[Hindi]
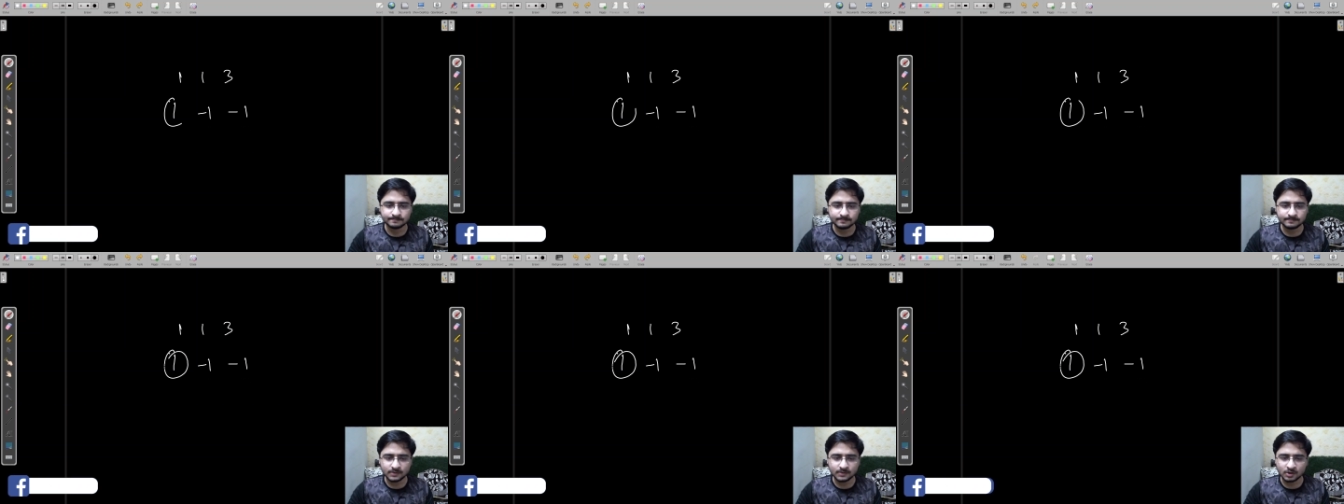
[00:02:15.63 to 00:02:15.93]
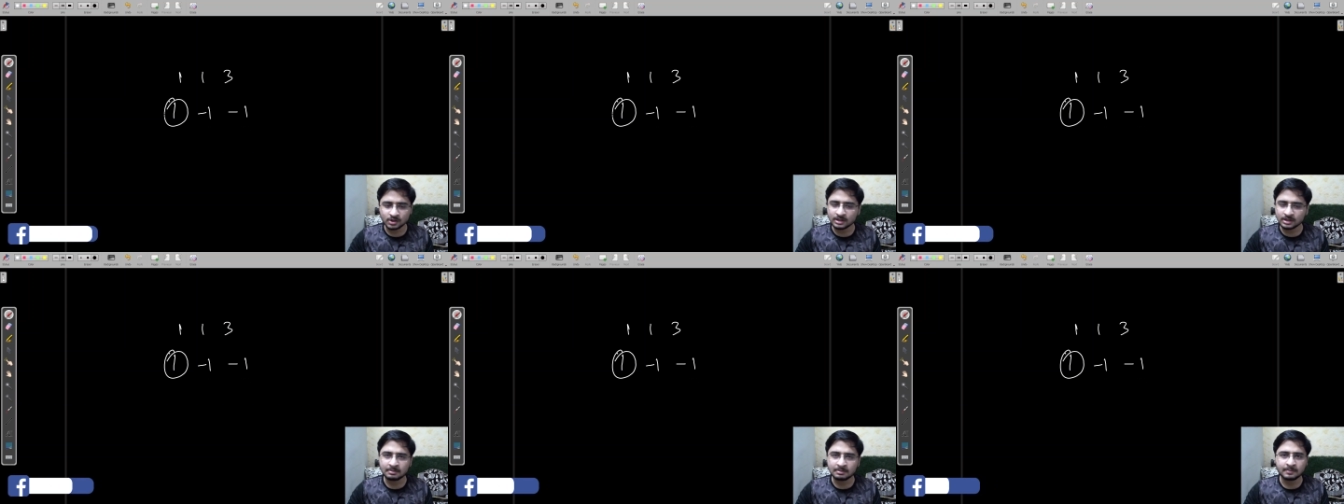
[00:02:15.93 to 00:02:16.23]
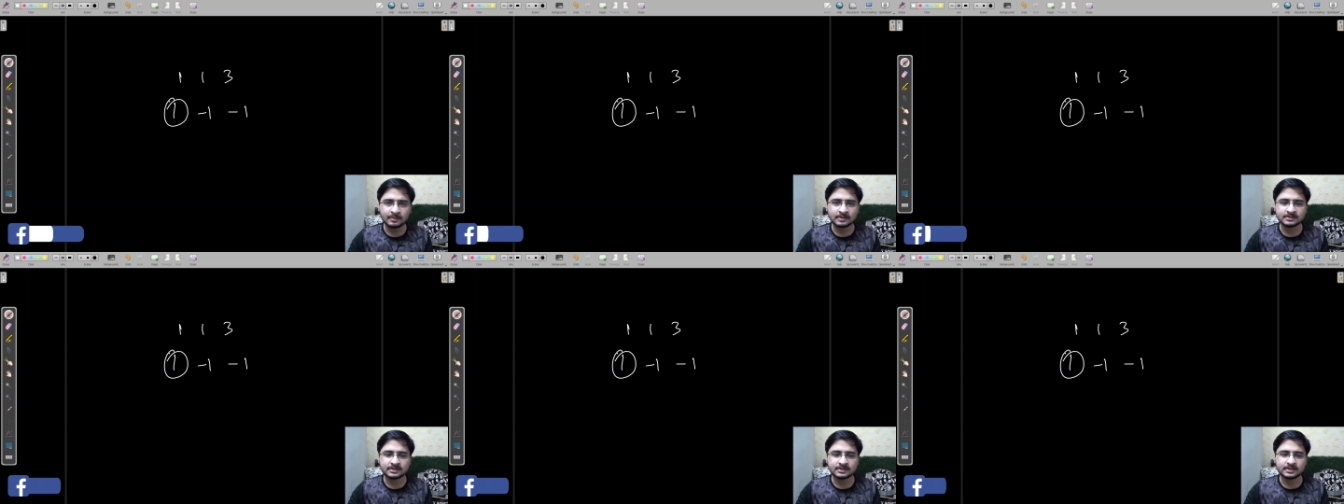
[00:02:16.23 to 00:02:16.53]
तो ये भी
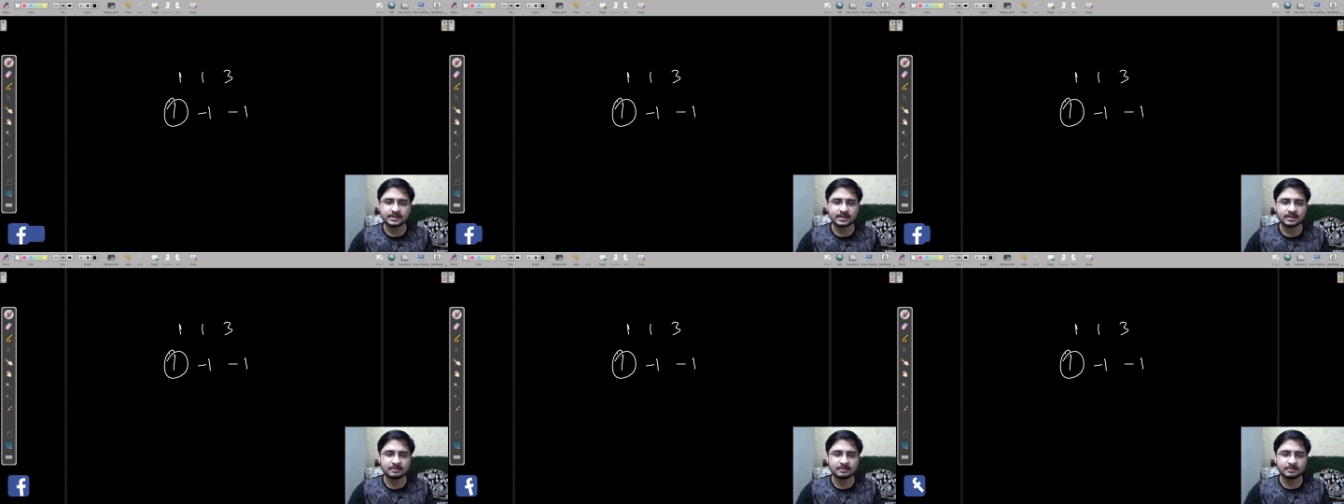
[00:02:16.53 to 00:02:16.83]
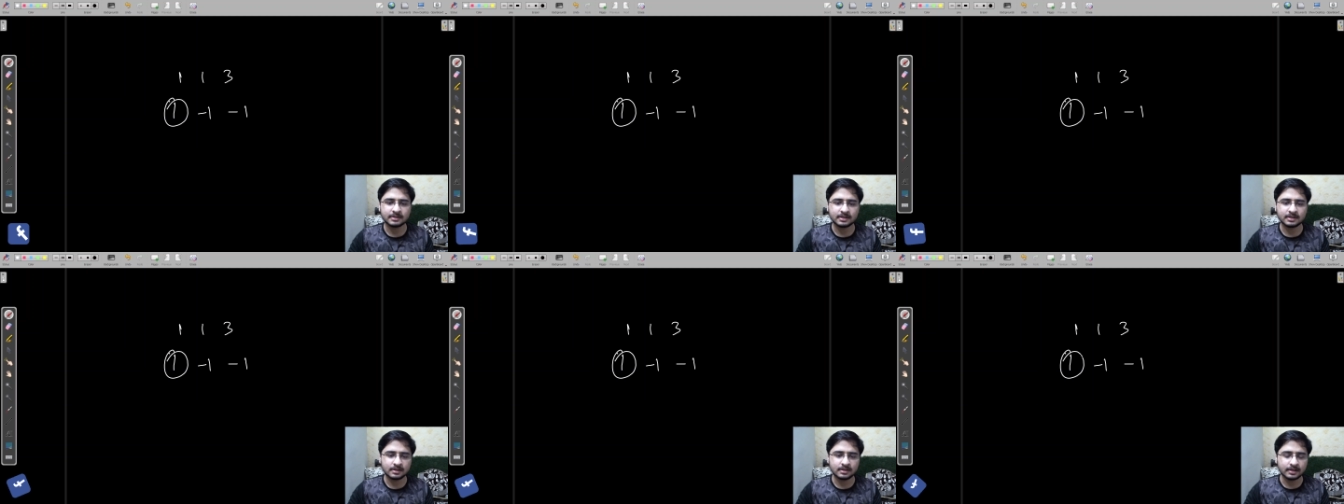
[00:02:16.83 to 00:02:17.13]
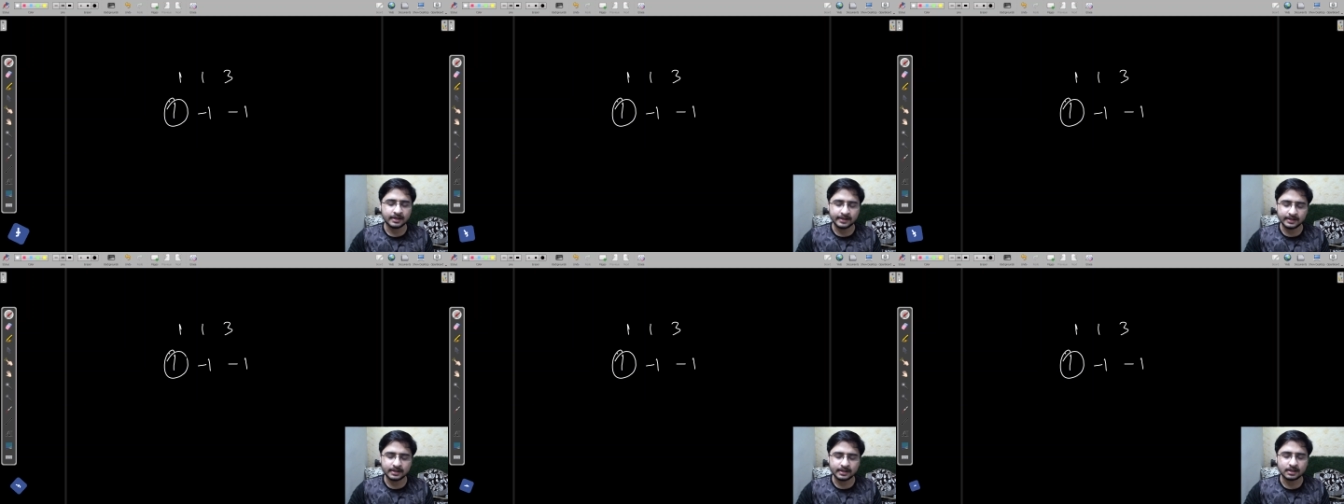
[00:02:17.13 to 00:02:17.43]
प्रेजेंट है एलिमेंट
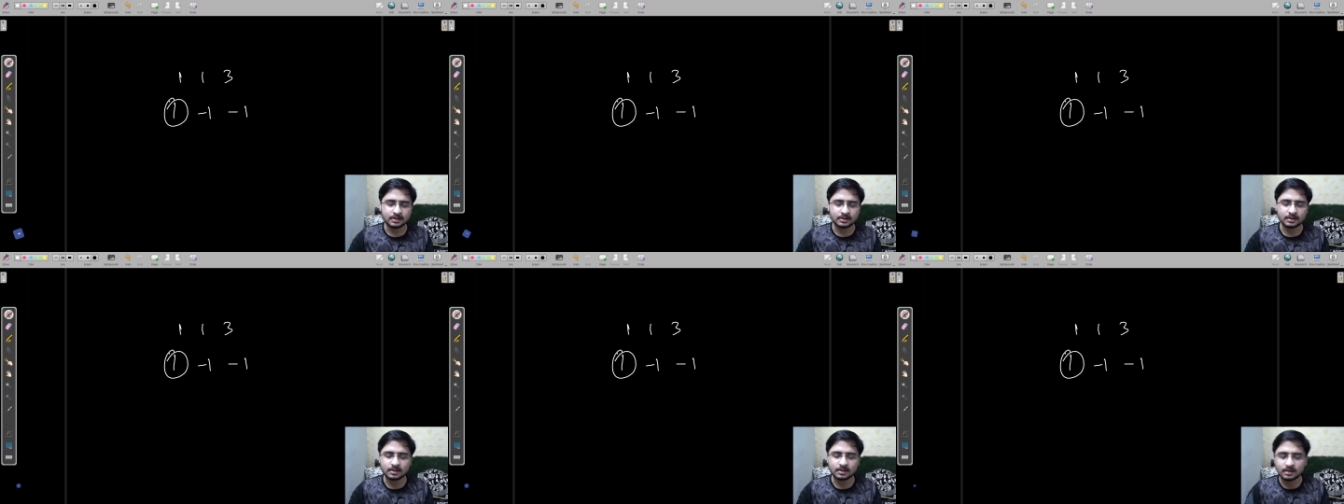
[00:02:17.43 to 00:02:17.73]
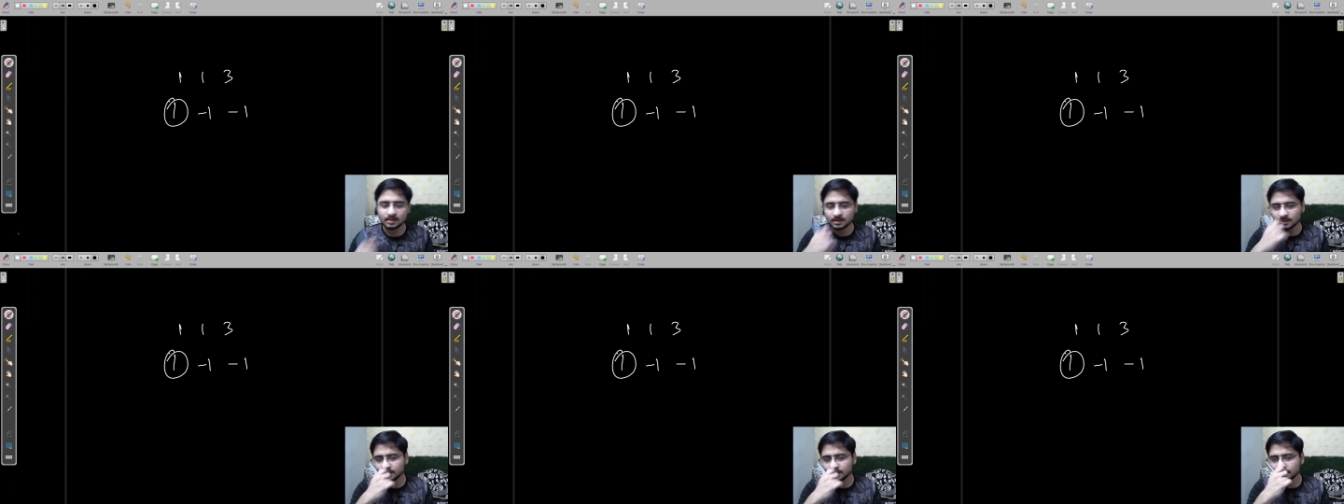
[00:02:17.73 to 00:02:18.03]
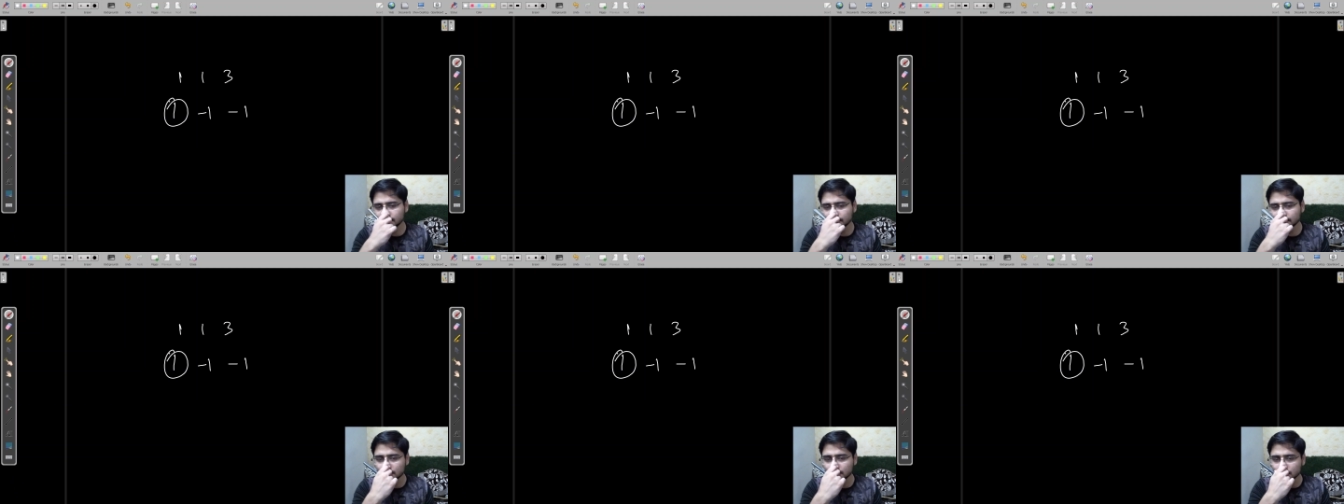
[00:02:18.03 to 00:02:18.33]
एरे के अंदर ठीक
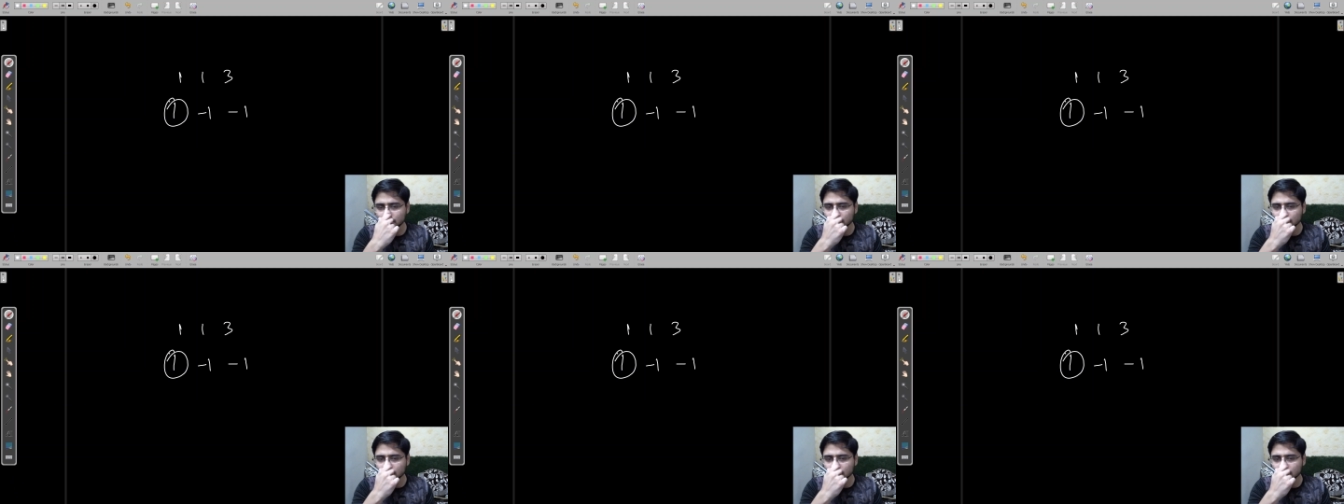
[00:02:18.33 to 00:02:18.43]
है